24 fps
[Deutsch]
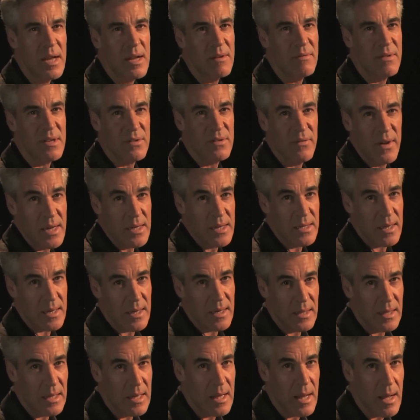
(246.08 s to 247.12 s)
einen etwas
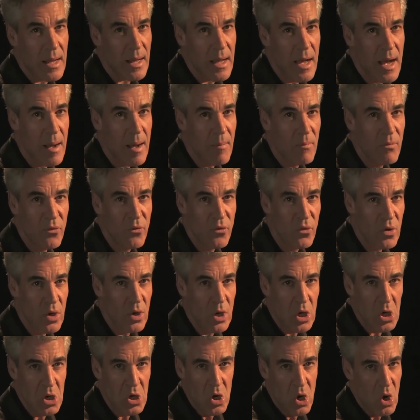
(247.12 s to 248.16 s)
weicheren Klang haben
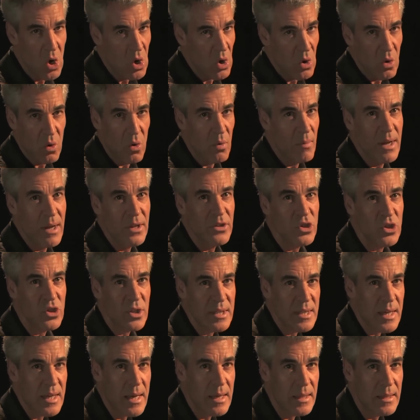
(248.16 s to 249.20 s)
für romantische
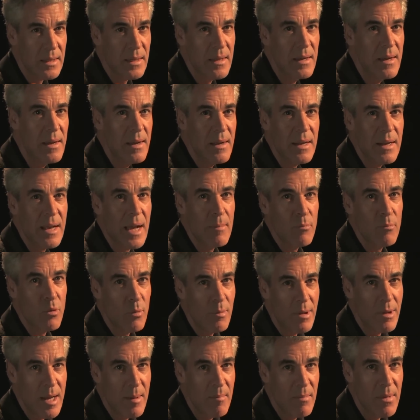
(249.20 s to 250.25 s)
Sachen, kein
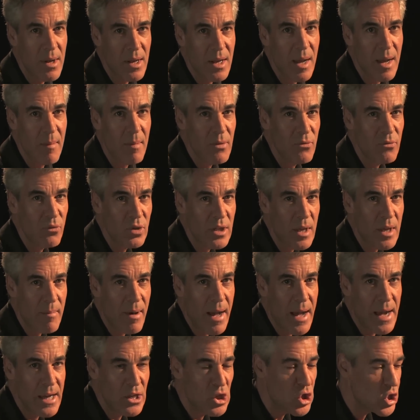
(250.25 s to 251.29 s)
Problem, kann man
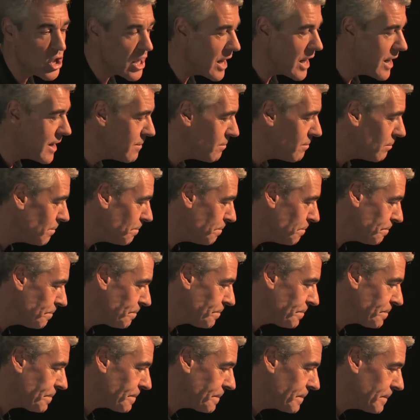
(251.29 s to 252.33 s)
wunderbar einstellen.
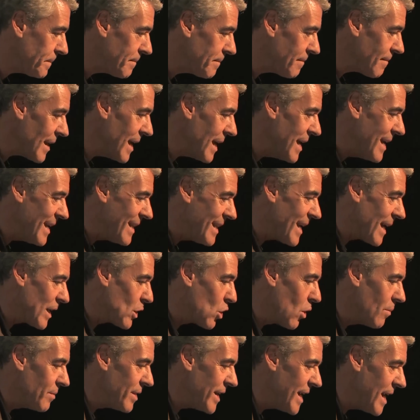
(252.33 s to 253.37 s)
Dann
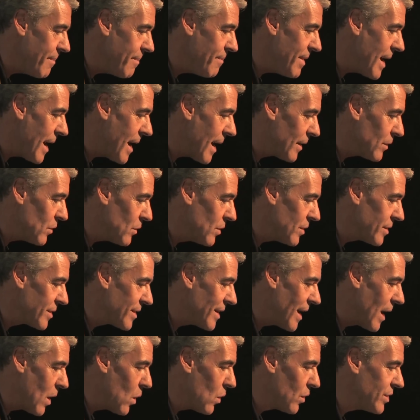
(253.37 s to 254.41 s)
kommen die
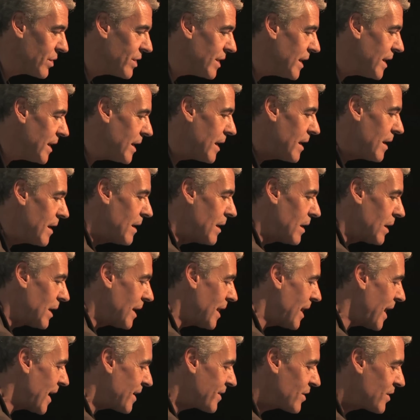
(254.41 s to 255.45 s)
E-Pianos, auch die
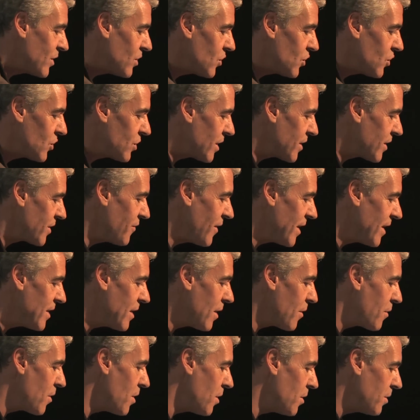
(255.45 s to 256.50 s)
klassisch das
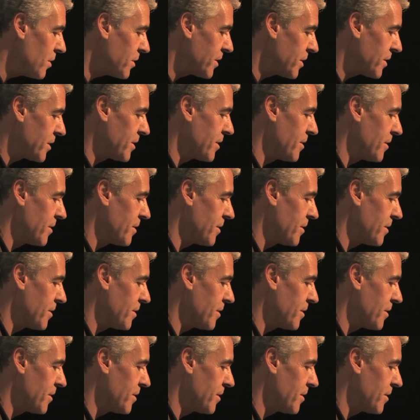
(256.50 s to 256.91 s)
Fender Rhodes.